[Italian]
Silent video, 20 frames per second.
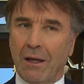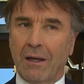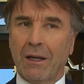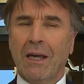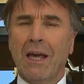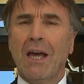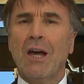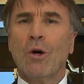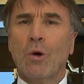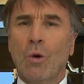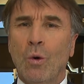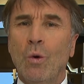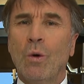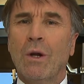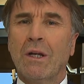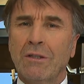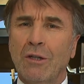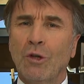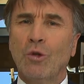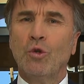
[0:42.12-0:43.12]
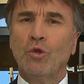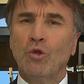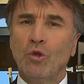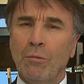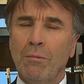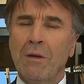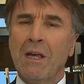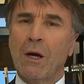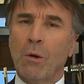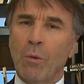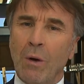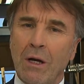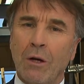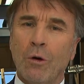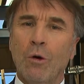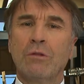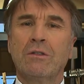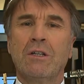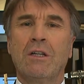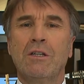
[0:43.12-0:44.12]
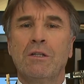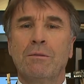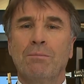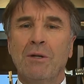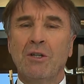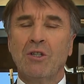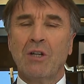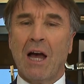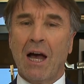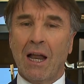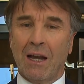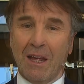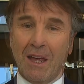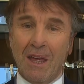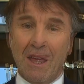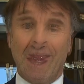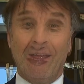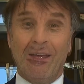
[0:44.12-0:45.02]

che ancora secondo me è qualcosa di speciale